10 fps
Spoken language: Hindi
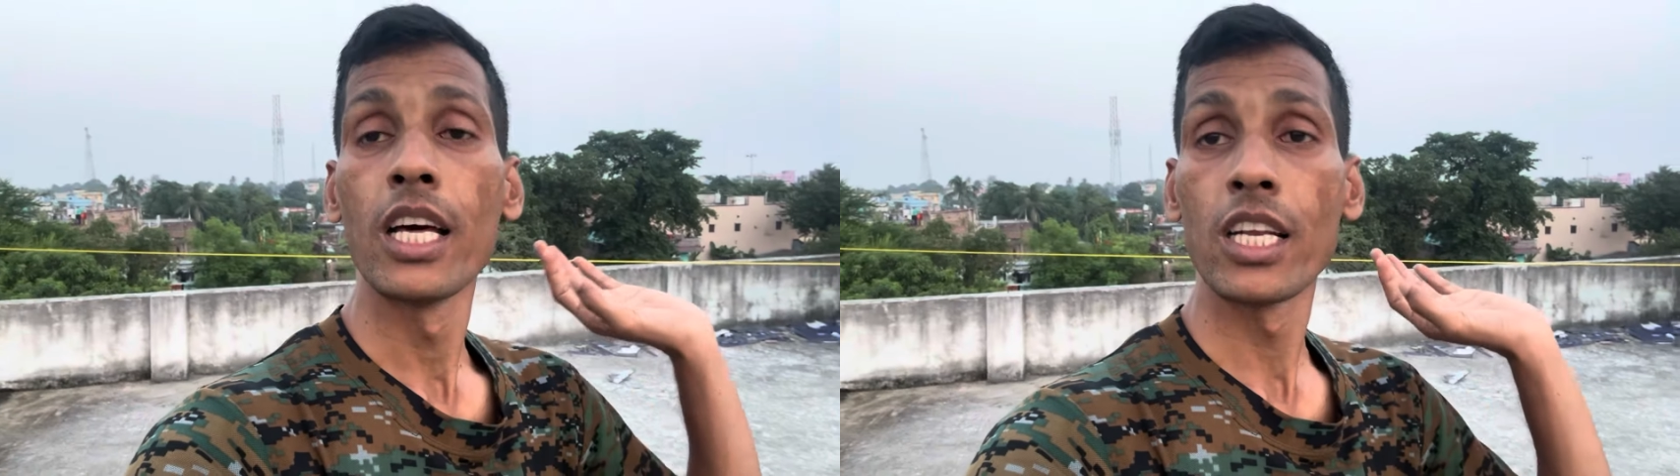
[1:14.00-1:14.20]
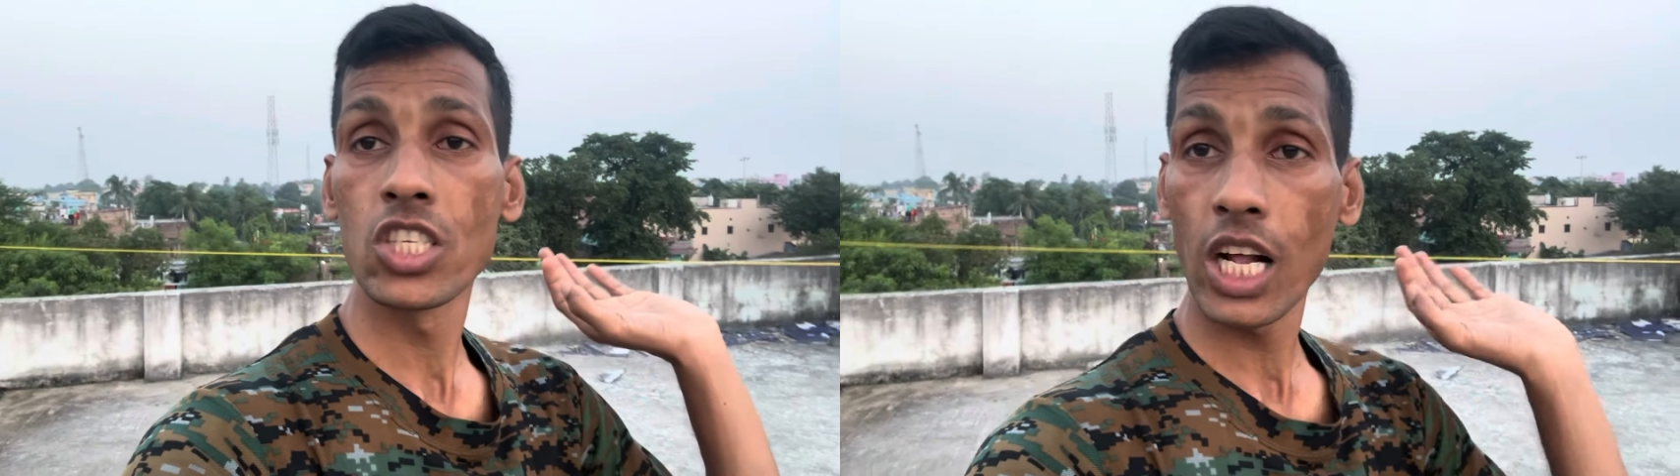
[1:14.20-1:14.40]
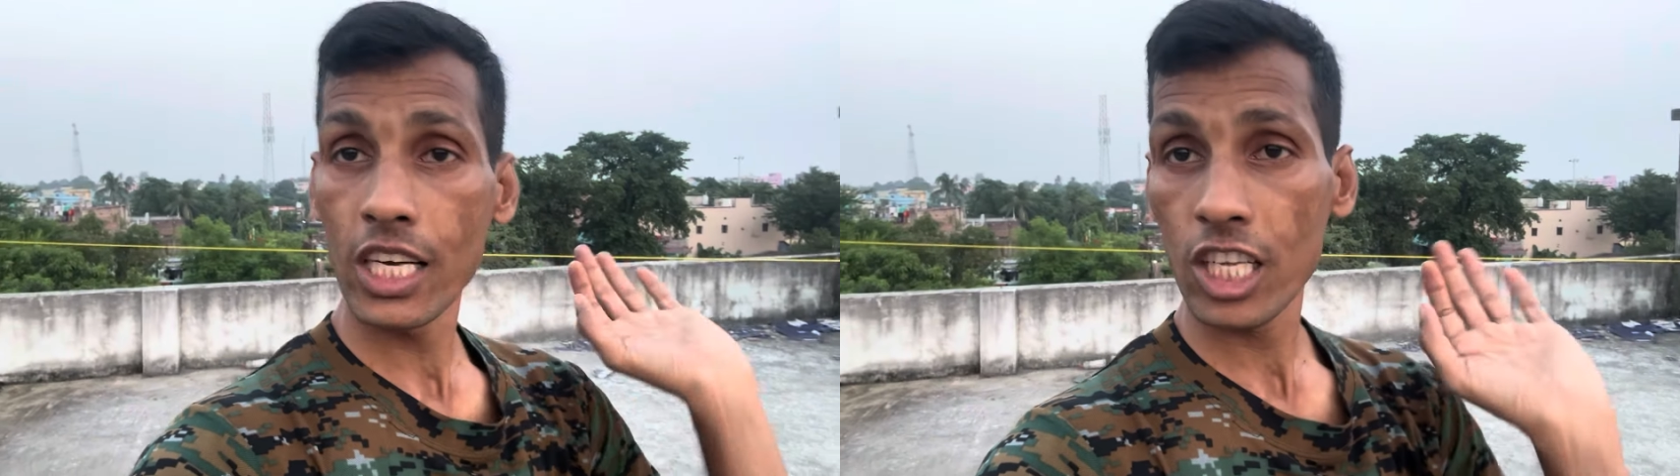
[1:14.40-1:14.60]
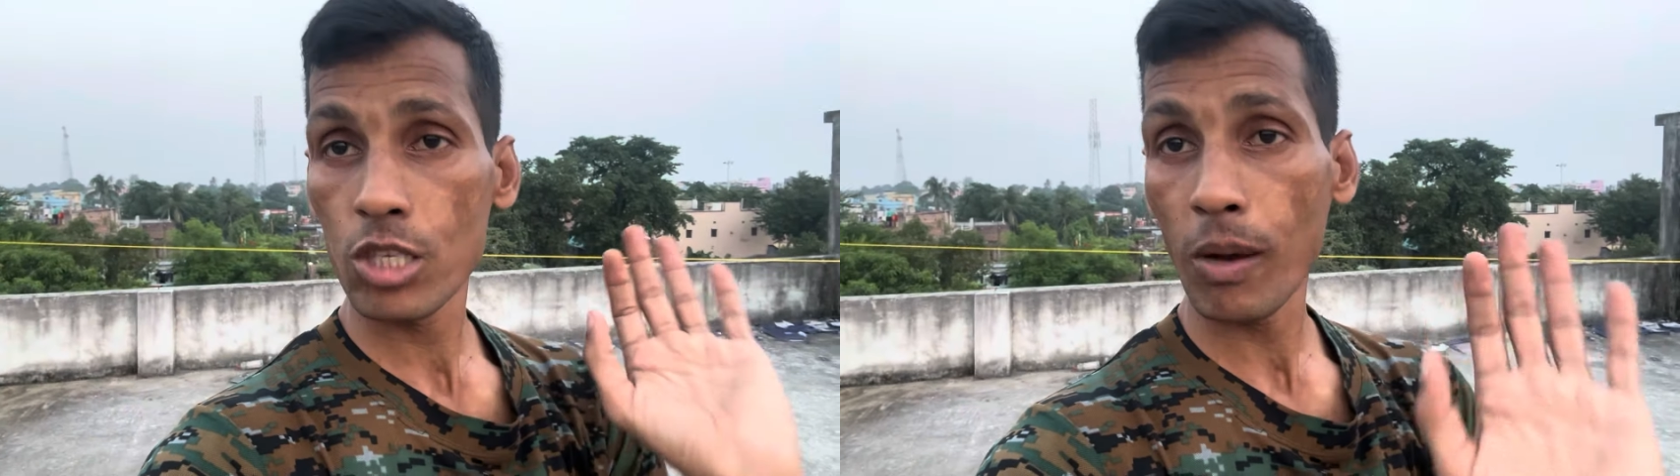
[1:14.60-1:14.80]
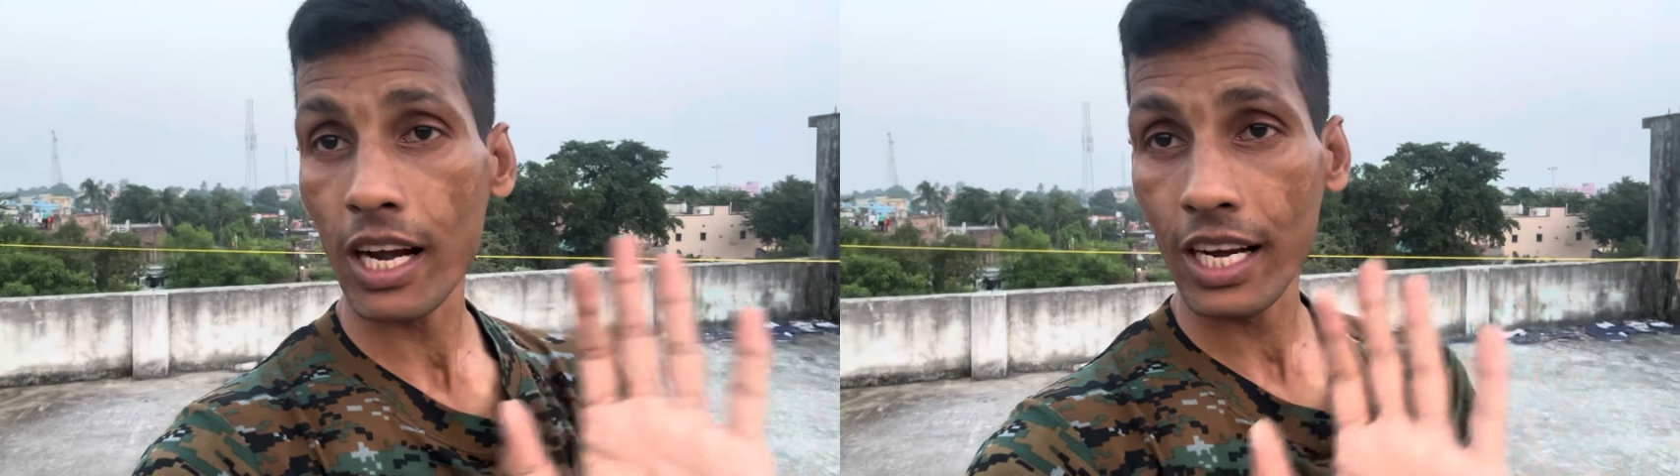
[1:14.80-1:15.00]
रिजल्ट
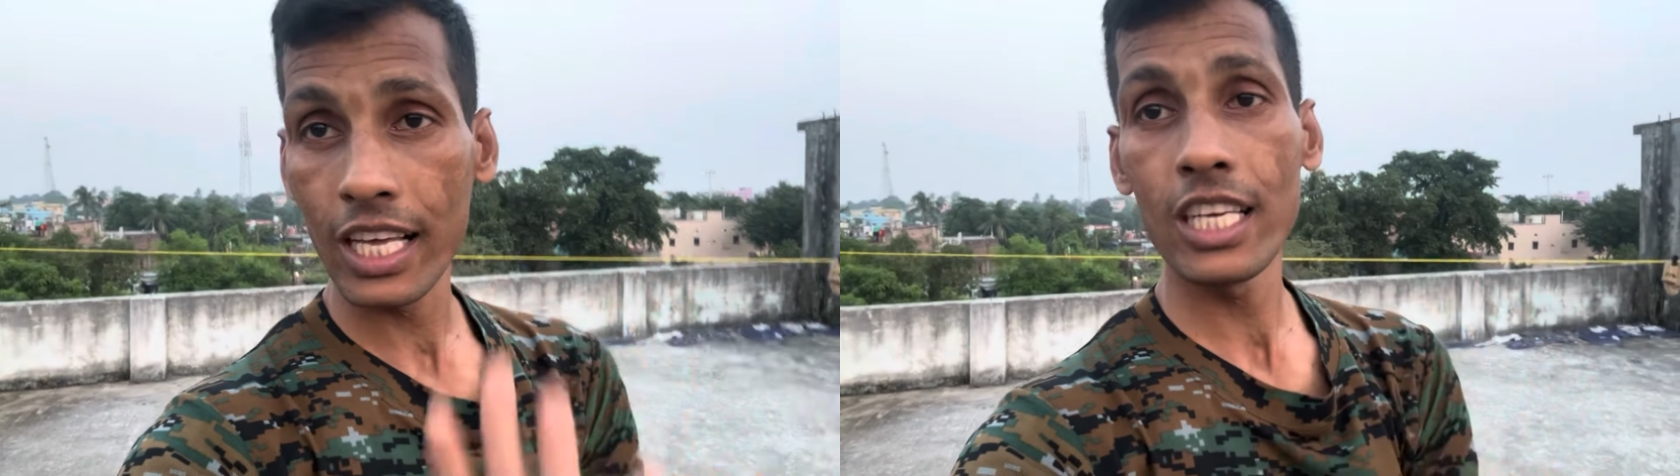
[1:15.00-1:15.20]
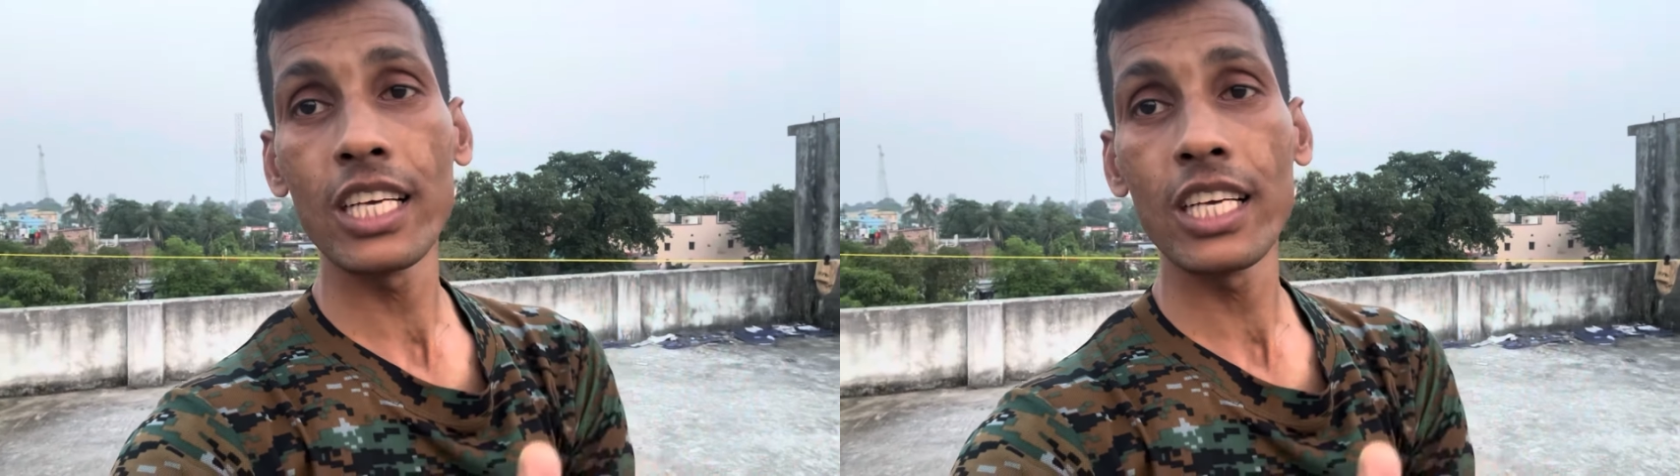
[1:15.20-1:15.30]
इस बार नहीं